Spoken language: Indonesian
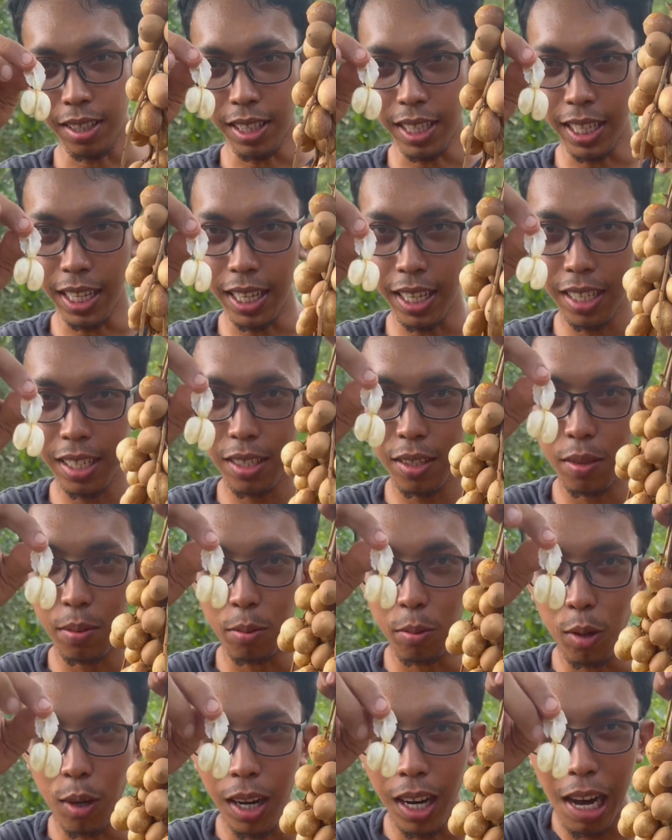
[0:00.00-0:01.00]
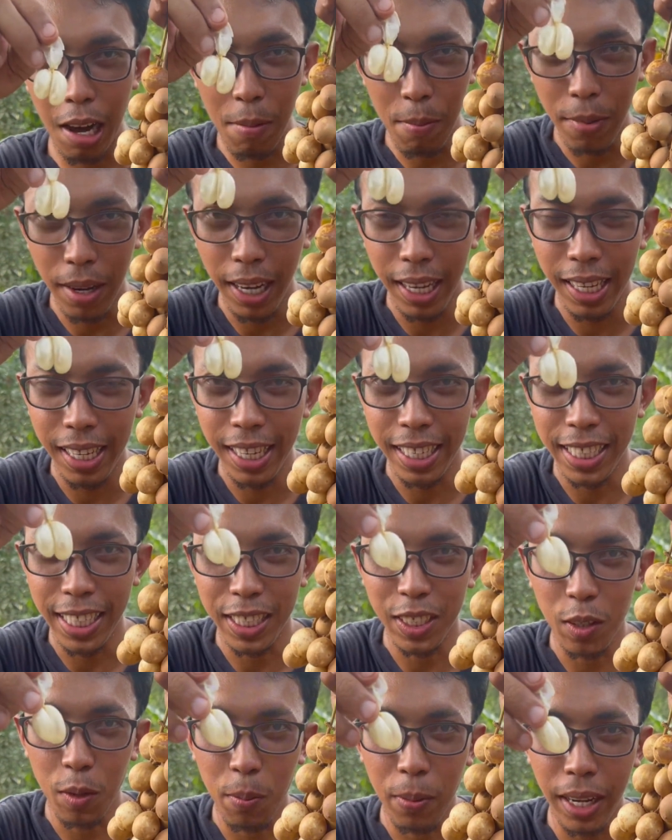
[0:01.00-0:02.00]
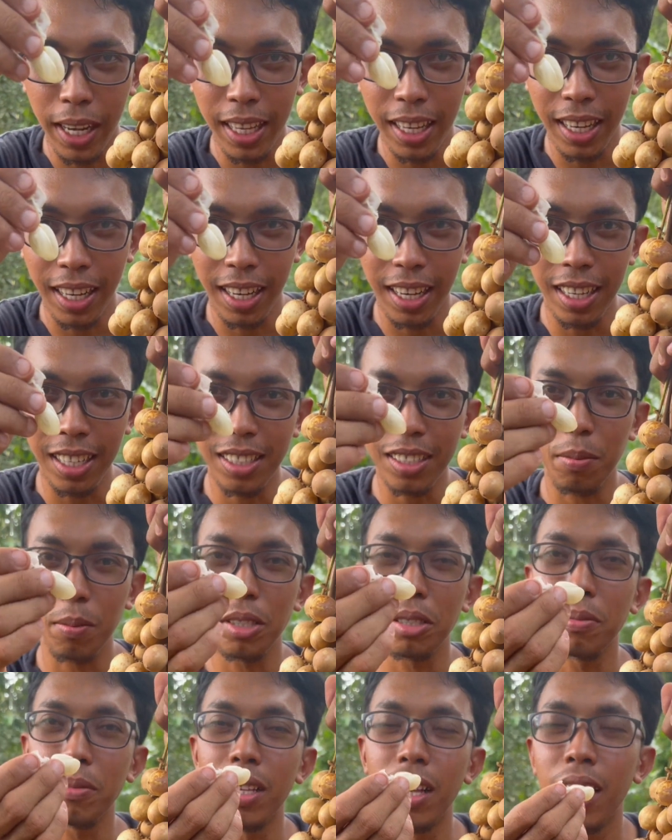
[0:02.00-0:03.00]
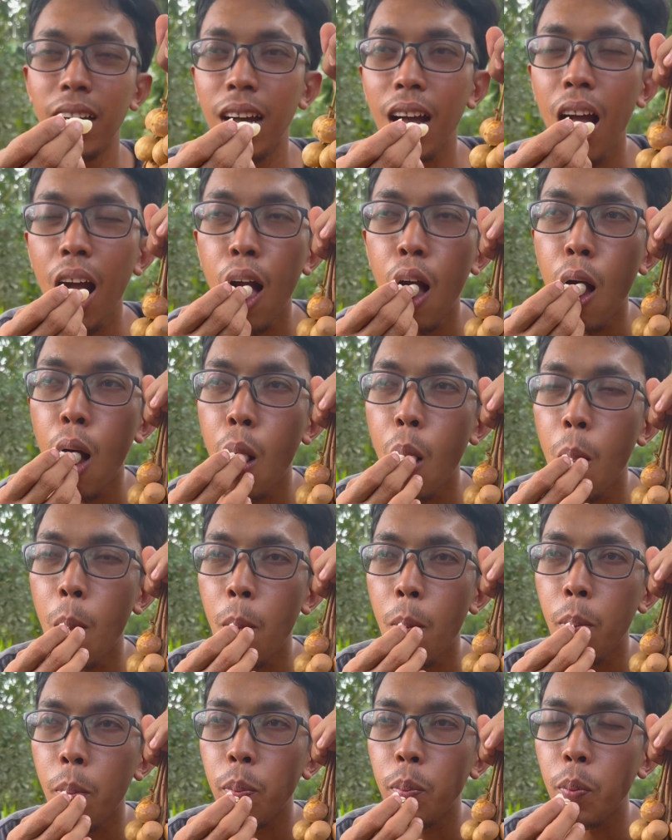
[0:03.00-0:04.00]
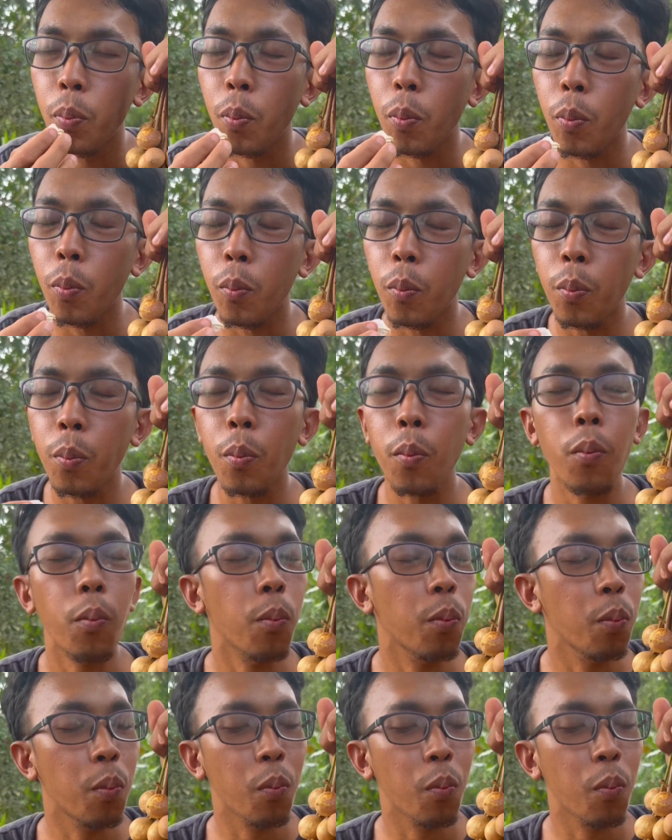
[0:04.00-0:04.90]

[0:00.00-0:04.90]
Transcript: Ini guys, buah rambai kita cobain ya guys. Bismillah. Hmm.